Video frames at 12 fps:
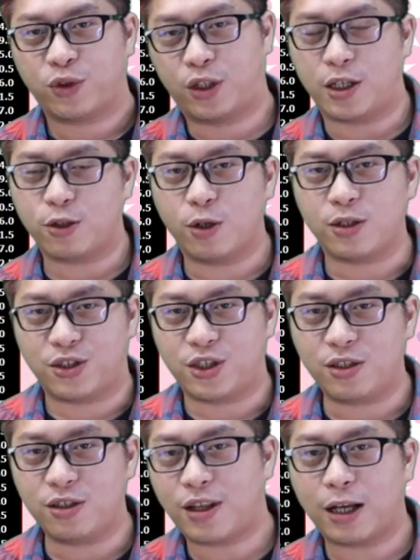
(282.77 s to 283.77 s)
停损
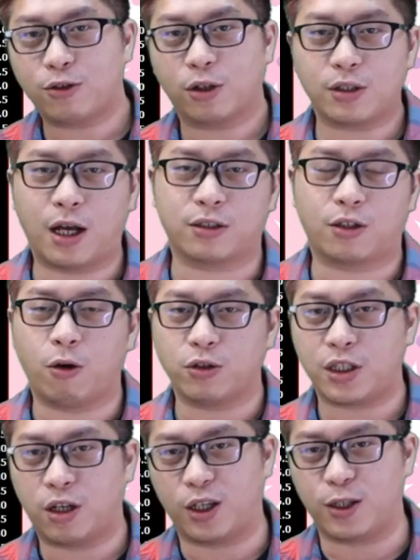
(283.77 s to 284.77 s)
机制，大家说哦，头
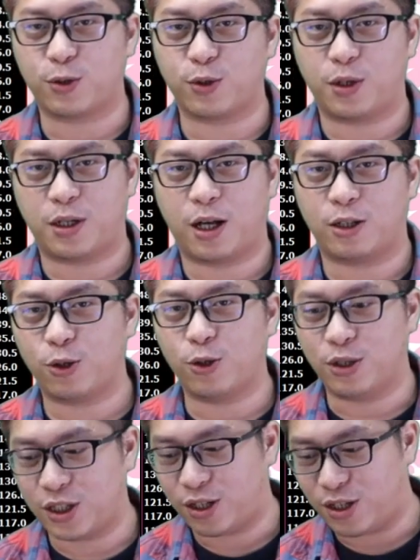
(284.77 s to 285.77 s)
先要停损了，然后就
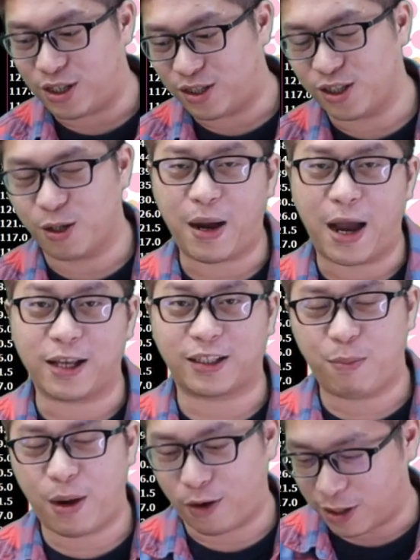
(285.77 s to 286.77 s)
有一些逆势的买
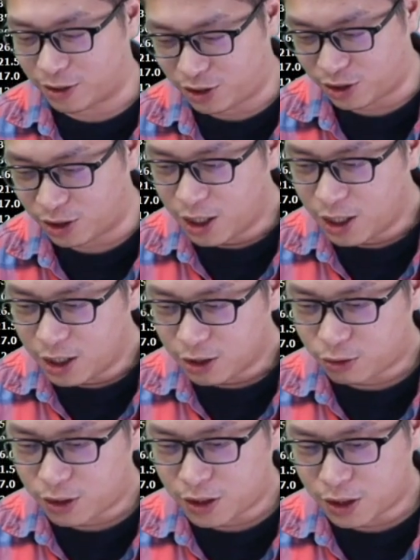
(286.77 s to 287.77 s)
单跑来接，
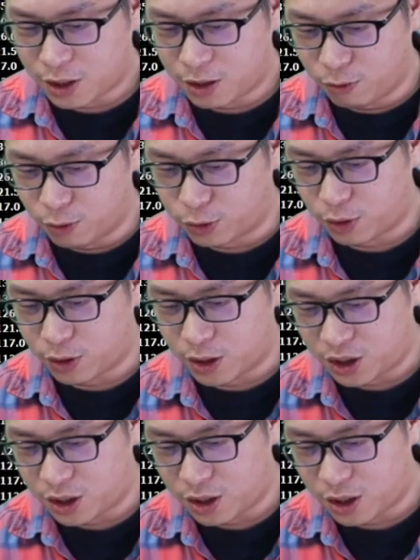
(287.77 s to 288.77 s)
所以这个我觉得
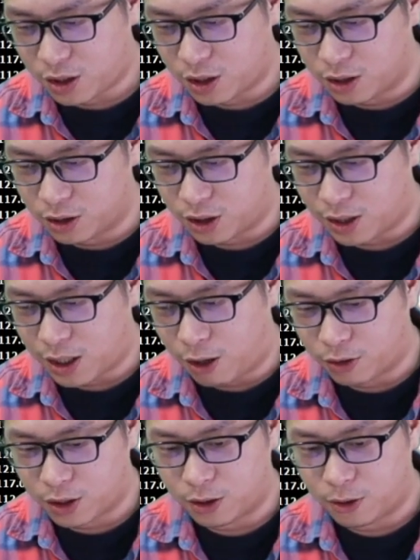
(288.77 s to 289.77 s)
今天的金
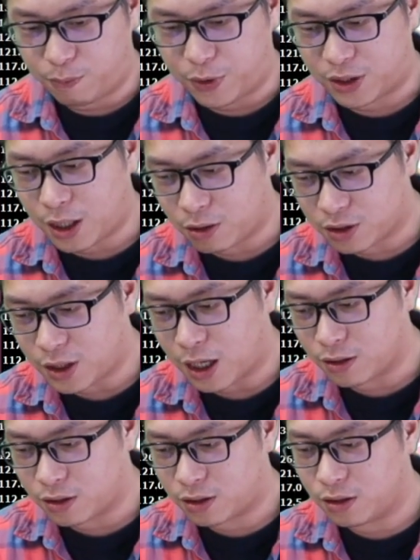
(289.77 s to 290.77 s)
豪科比较
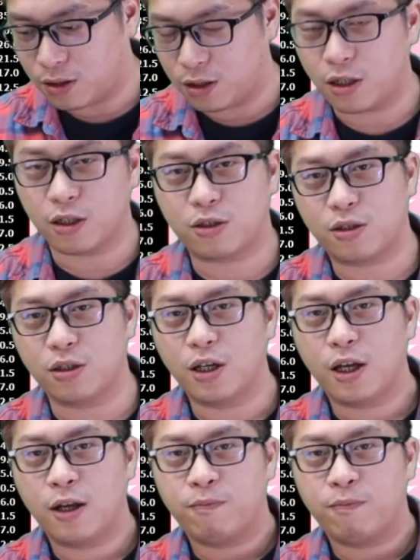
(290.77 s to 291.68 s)
像是一个就是，